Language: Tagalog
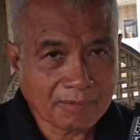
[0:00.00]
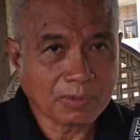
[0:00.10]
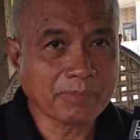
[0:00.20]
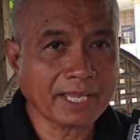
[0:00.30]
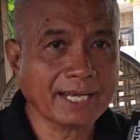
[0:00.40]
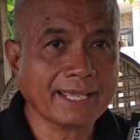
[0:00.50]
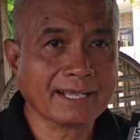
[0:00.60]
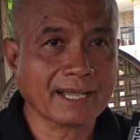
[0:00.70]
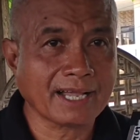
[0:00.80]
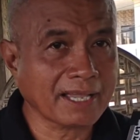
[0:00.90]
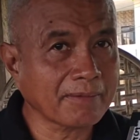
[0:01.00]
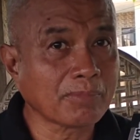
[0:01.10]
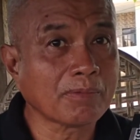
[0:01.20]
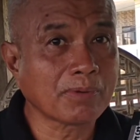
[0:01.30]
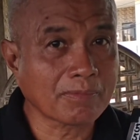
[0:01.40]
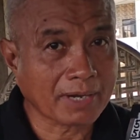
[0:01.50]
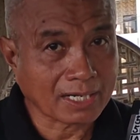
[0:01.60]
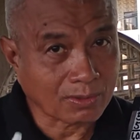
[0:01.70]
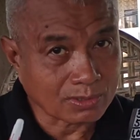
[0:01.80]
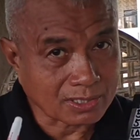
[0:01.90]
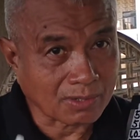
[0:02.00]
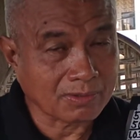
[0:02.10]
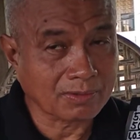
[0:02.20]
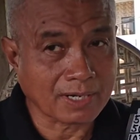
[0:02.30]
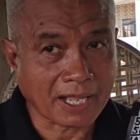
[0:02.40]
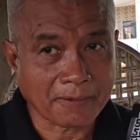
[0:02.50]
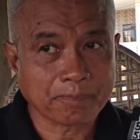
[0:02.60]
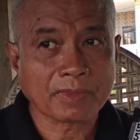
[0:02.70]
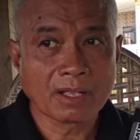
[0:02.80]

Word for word: pumili kay Bongbong Marcos nangunguna,